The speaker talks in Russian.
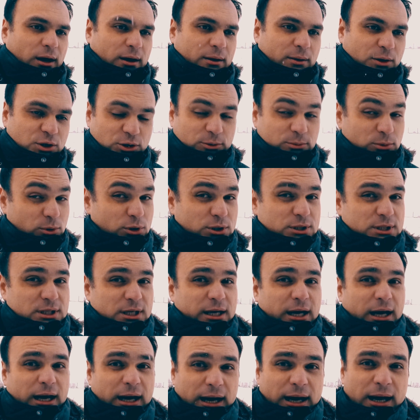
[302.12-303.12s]
В общем,
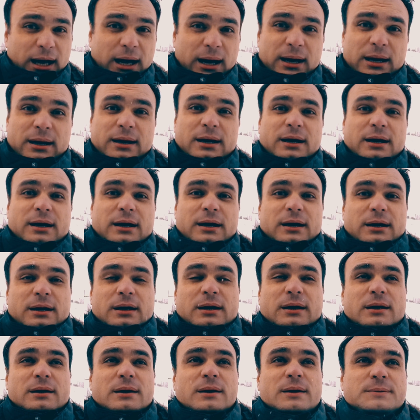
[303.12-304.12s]
друзья,
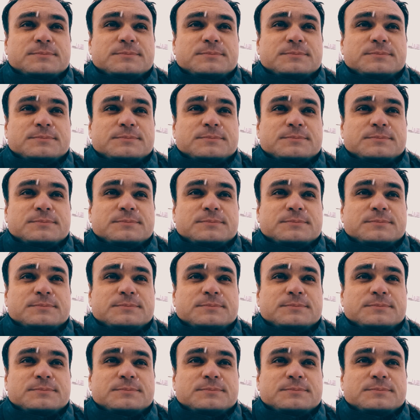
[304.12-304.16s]
а,